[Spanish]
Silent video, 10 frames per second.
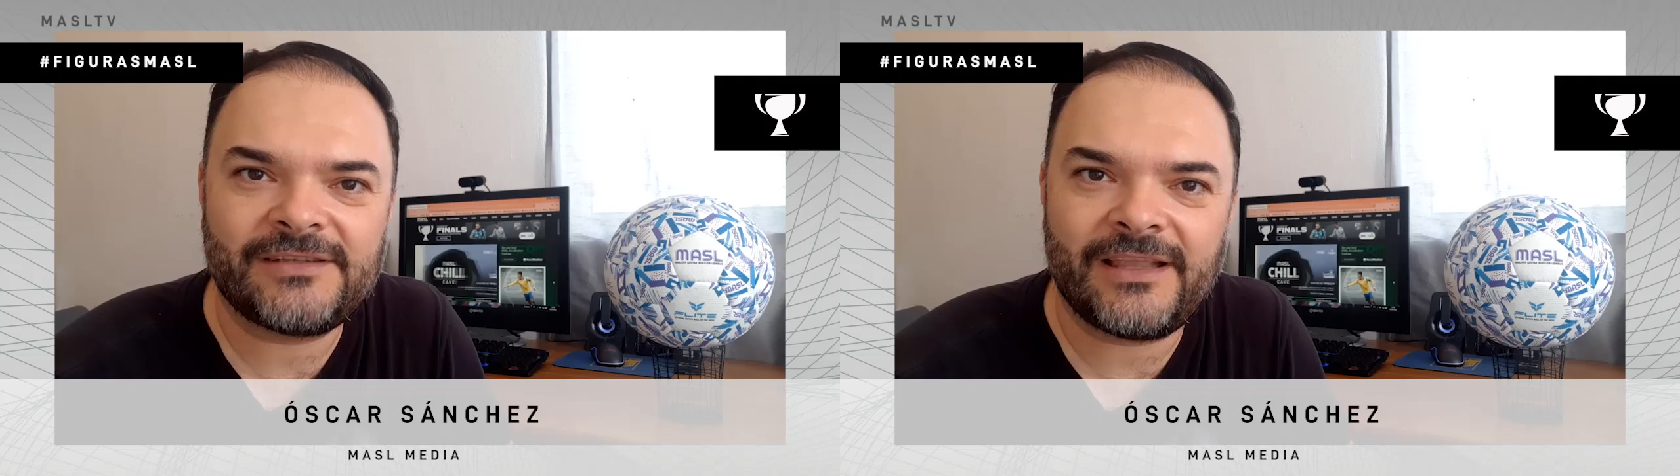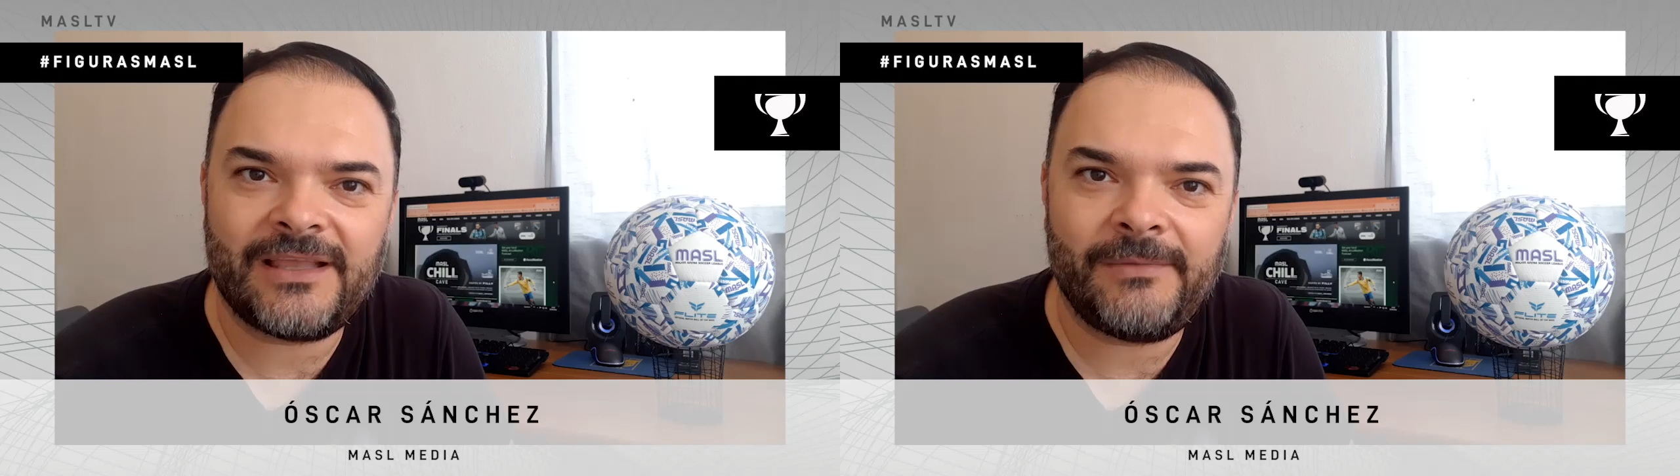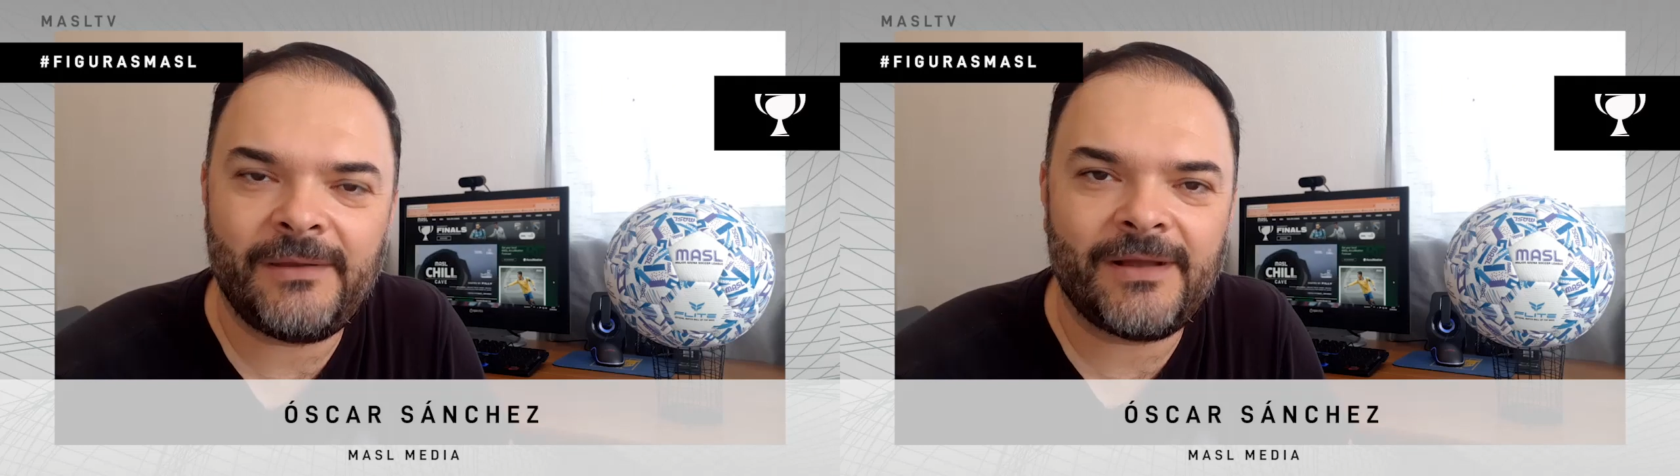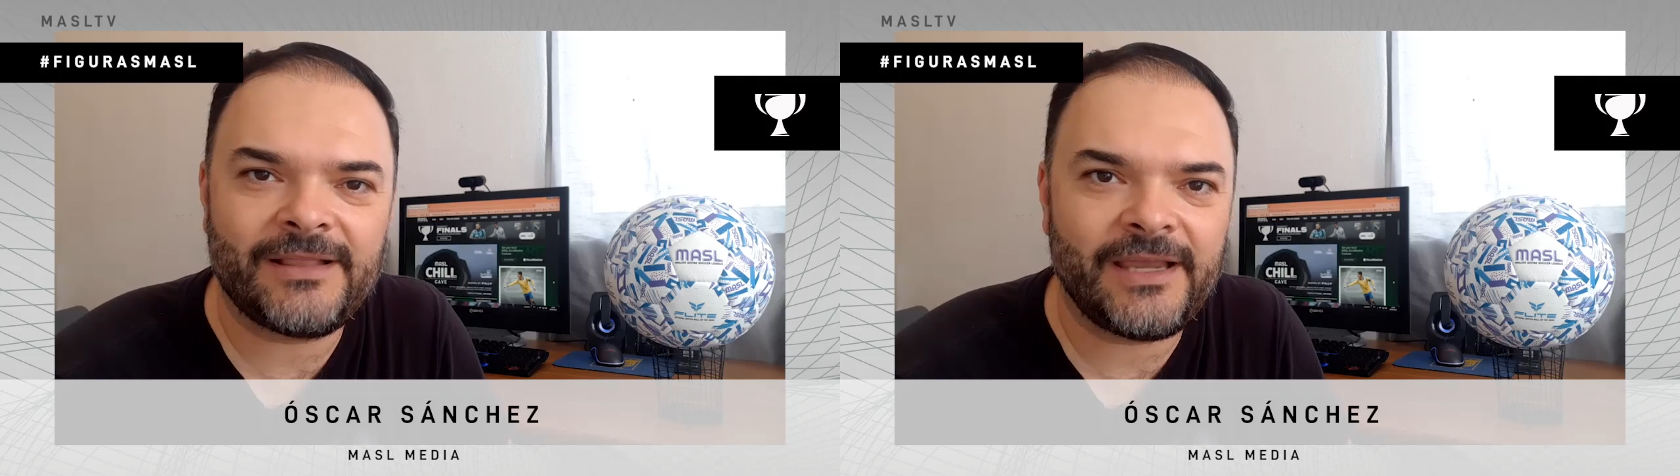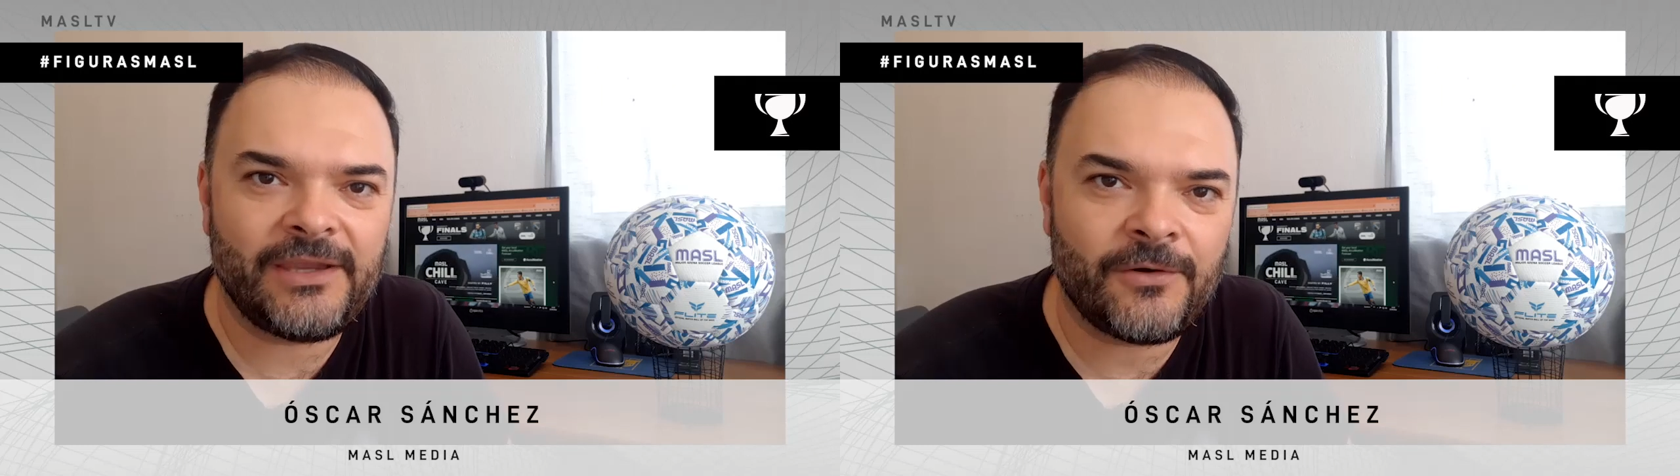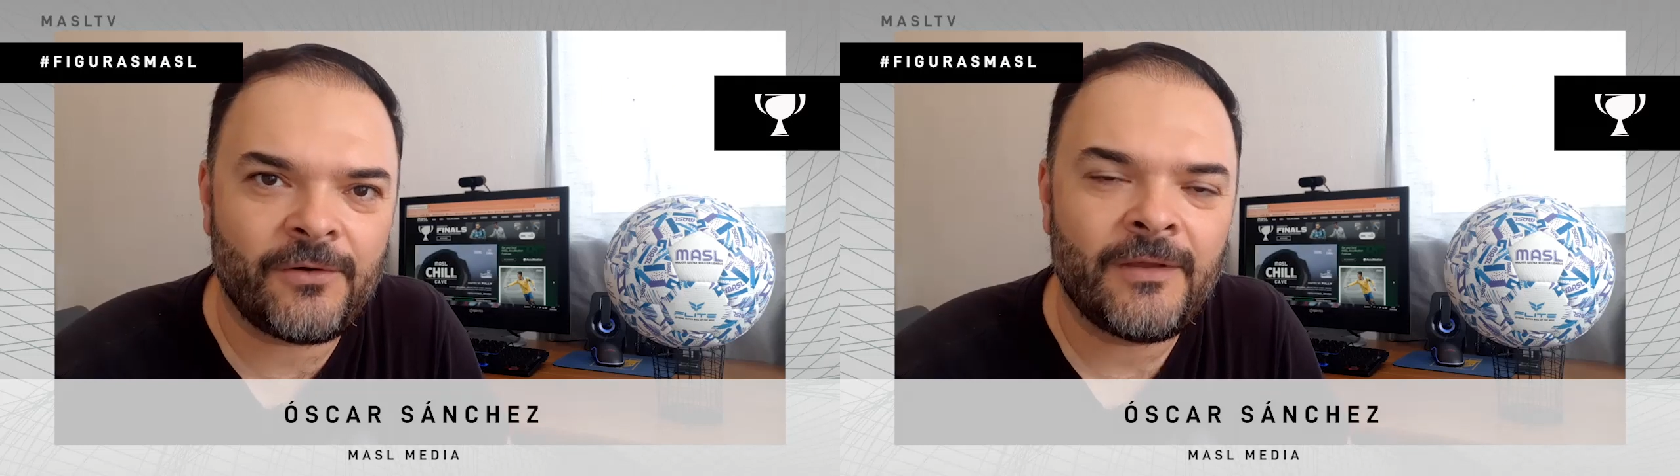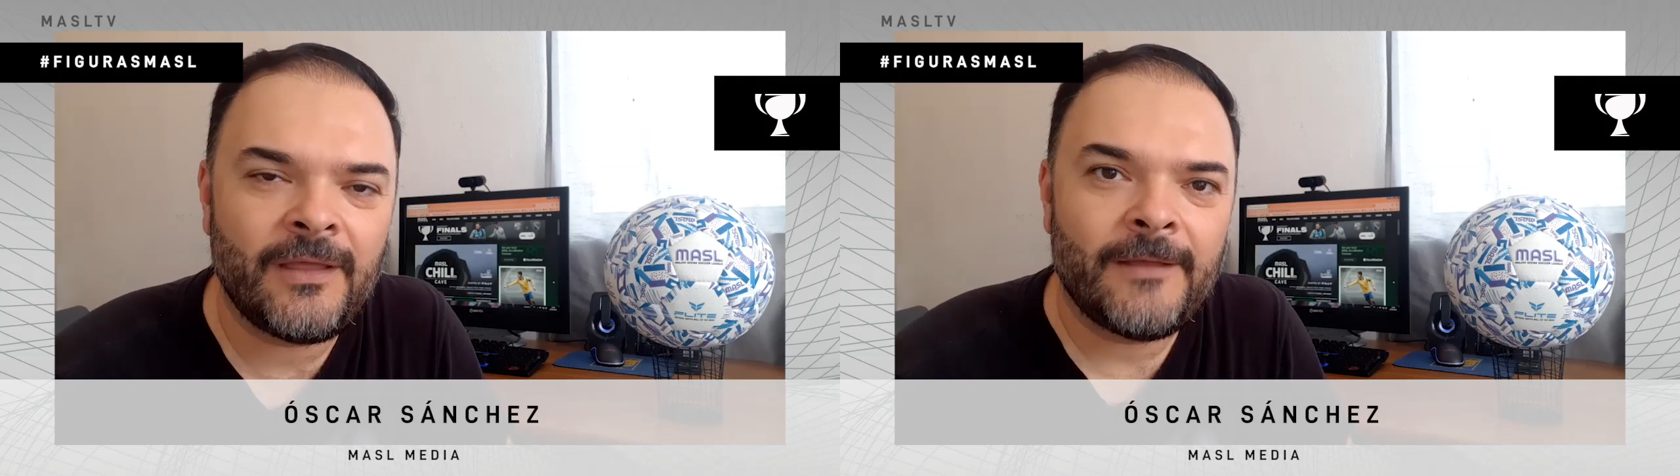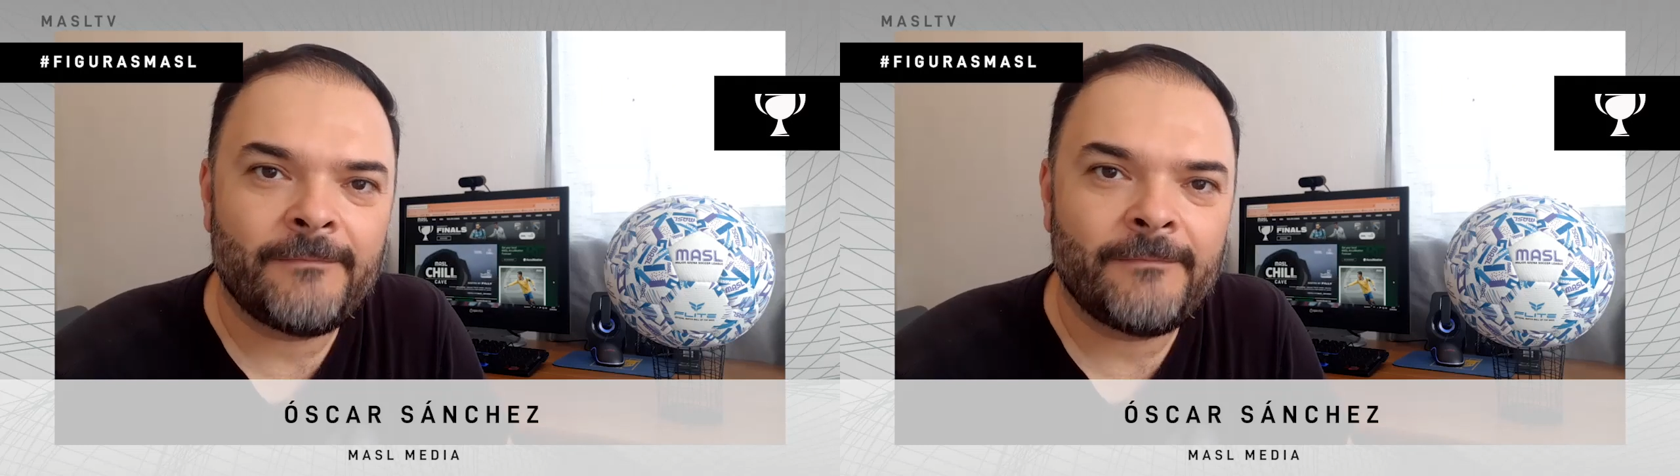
que también batalló